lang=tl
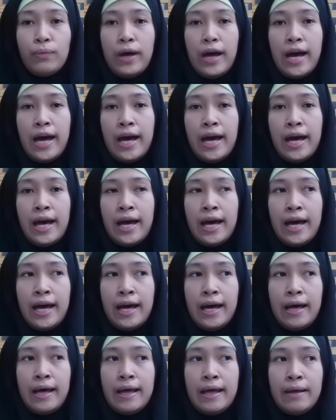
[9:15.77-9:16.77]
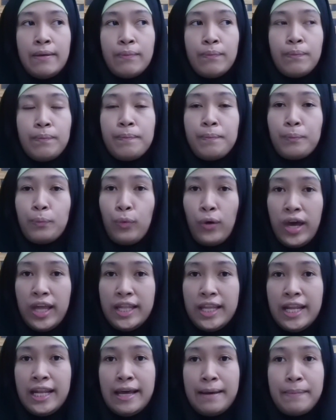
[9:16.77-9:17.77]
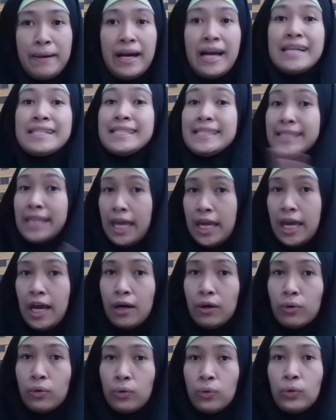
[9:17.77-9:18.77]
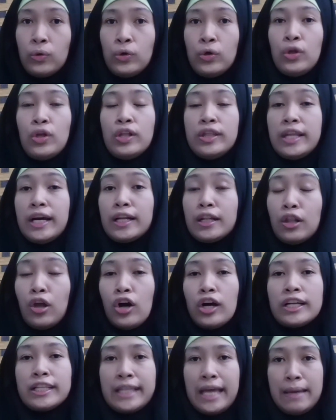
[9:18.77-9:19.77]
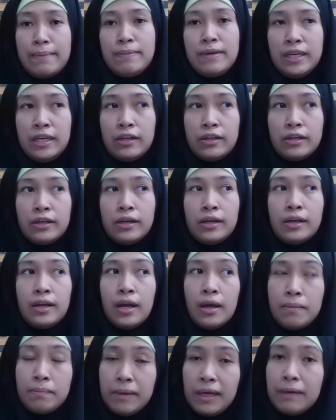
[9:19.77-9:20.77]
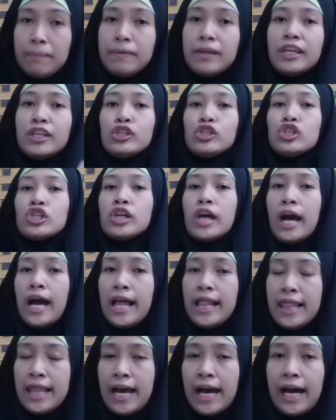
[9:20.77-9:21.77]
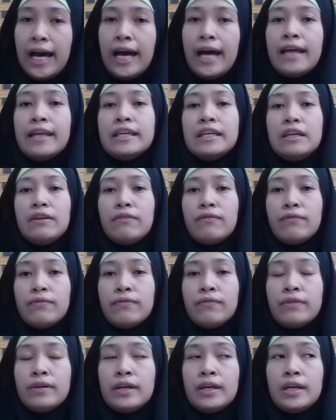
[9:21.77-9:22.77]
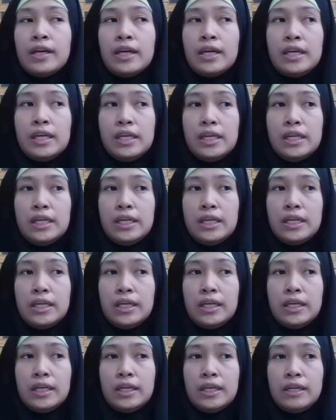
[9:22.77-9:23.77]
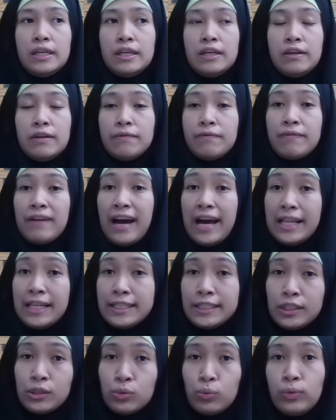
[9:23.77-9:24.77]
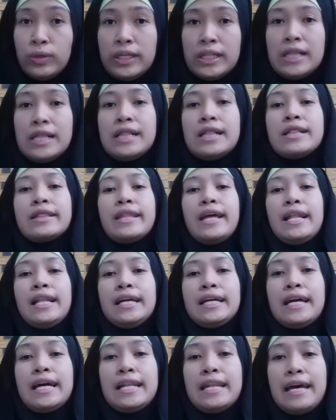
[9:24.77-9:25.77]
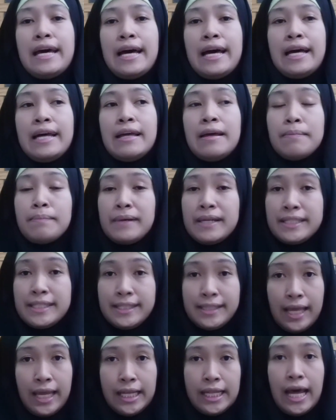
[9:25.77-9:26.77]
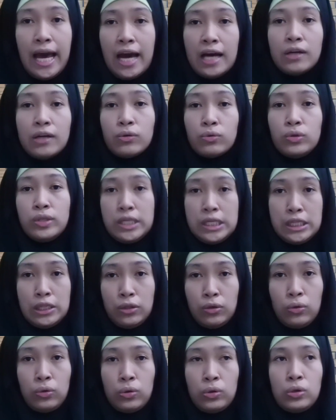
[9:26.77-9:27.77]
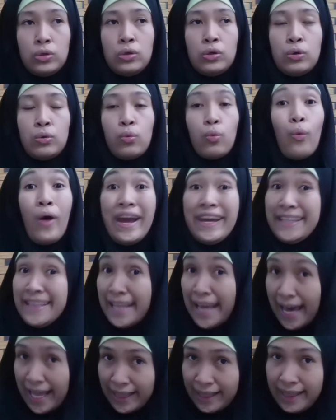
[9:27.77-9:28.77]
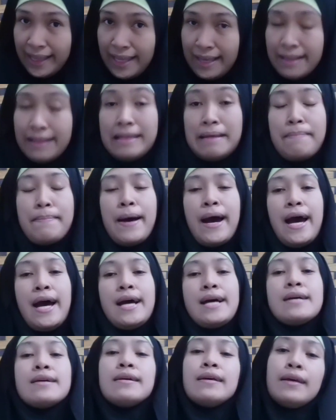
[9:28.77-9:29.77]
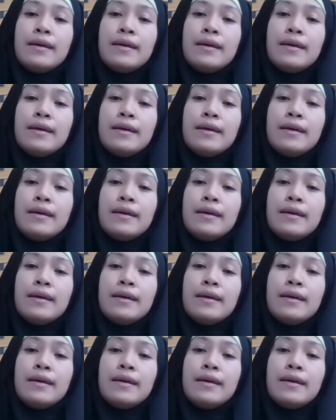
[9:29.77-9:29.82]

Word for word: ah, uh, pwede na makastay ako ng long time here. Maybe, inshallah, if if alas will talaga na magstay na ako dito why not, 'di ba?